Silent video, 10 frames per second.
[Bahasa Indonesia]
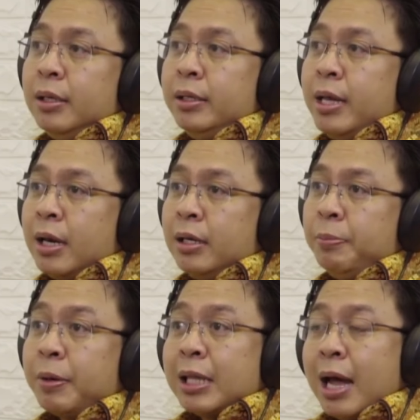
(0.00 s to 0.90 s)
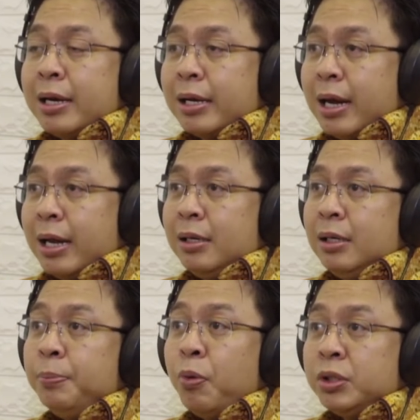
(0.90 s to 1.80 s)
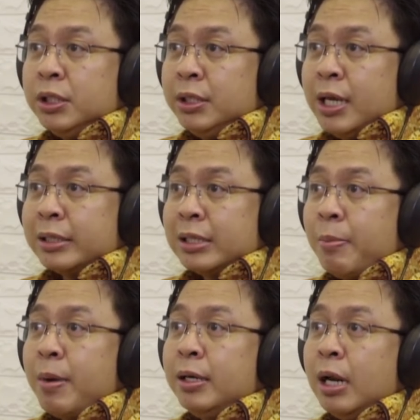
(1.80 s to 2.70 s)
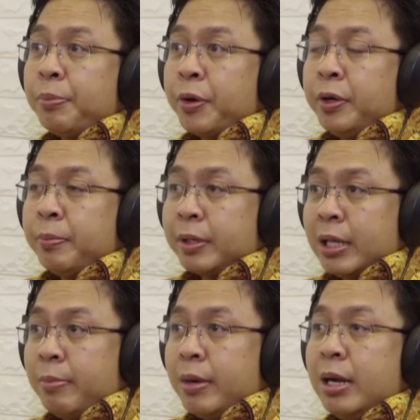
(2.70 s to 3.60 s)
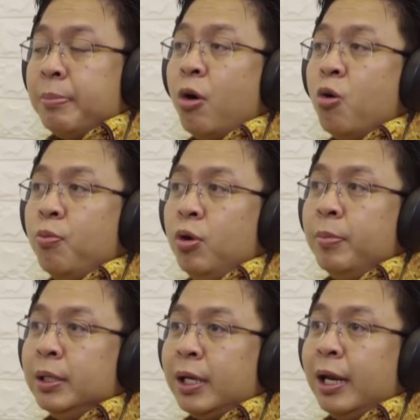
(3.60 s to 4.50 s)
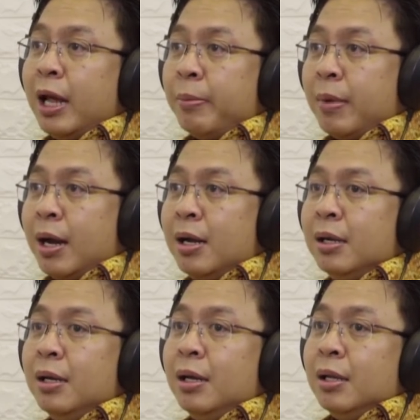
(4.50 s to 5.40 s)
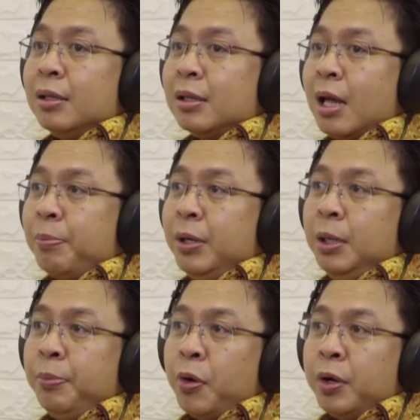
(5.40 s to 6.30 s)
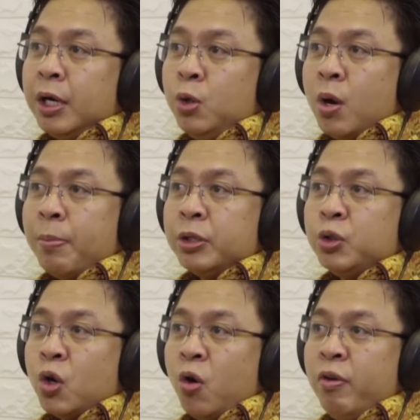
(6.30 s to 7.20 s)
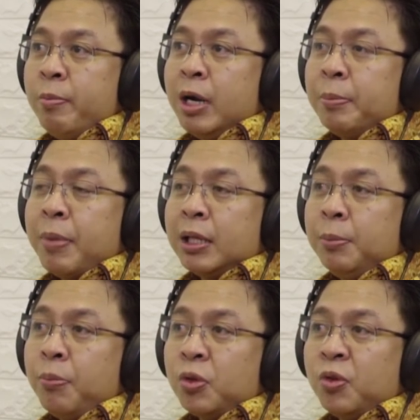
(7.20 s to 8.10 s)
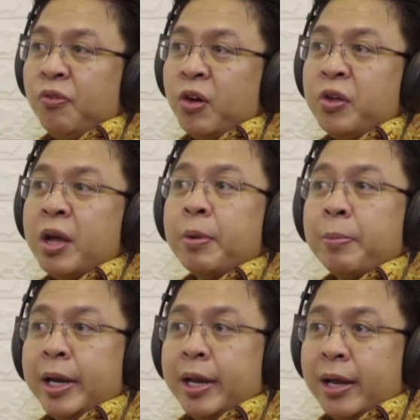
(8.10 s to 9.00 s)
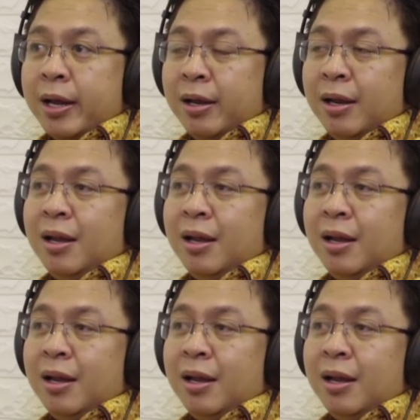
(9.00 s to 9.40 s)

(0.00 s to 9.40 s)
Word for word: yang dipertahankan di posisi yang sama dengan periode pertama maupun menteri lama tetapi di periode kedua Pak Jokowi hmm. menempati portofolio yang berbeda.